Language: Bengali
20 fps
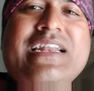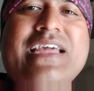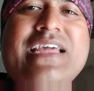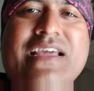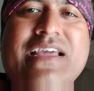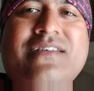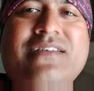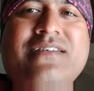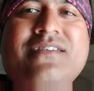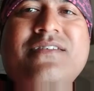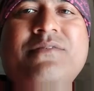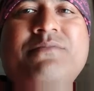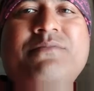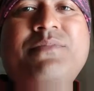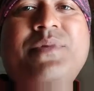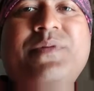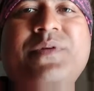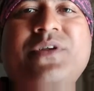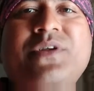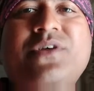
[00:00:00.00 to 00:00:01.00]
নিয়েই
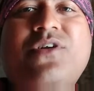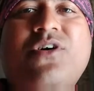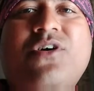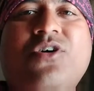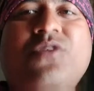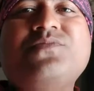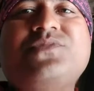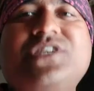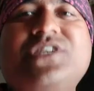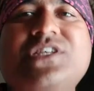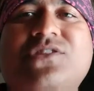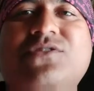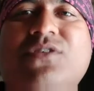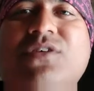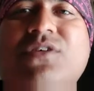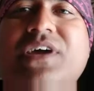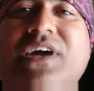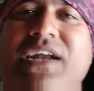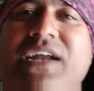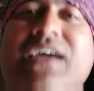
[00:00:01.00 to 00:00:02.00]
বিভিন্ন রকম চিত্র
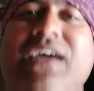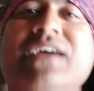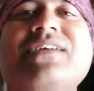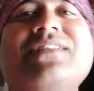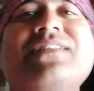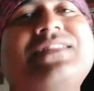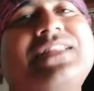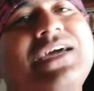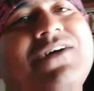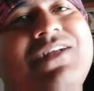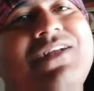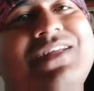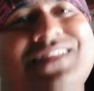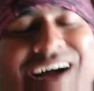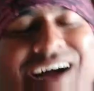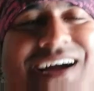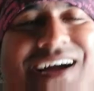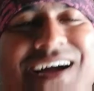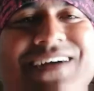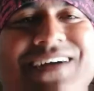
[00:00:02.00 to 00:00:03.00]
এখানে দেওয়ালেতে
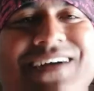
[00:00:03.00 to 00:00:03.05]
আঁকা